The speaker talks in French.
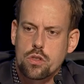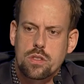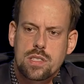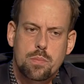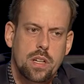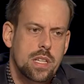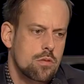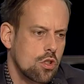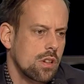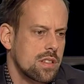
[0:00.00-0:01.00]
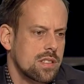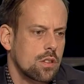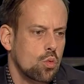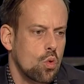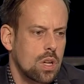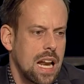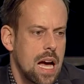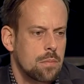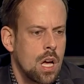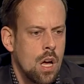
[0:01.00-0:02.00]
sont disponibles sur le site
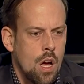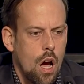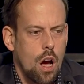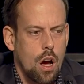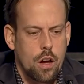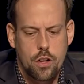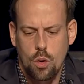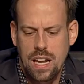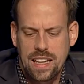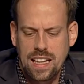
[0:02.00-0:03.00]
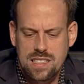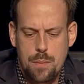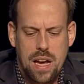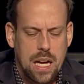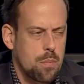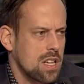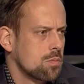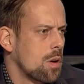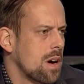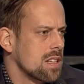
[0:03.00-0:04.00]
WooClap, euh, dont l'adresse n'apparaît pas à ce
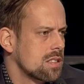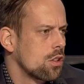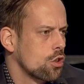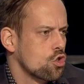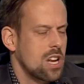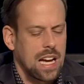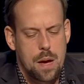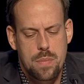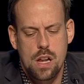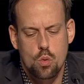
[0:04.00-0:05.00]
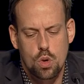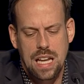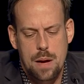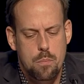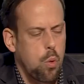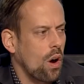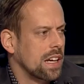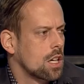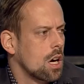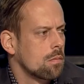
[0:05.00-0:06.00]
moment-ci, donc je la rappelle,
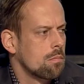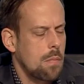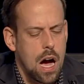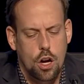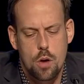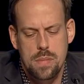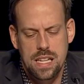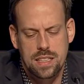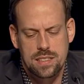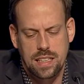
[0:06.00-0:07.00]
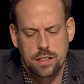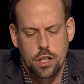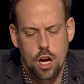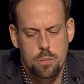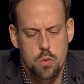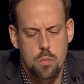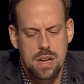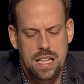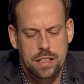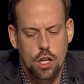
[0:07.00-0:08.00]
wooclap.com, barre oblique, secteur
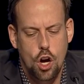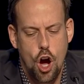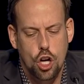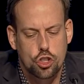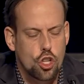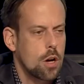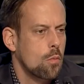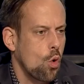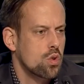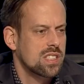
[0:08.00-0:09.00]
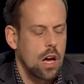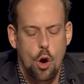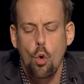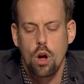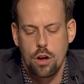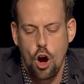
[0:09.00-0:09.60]
public, octobre, euh, euh,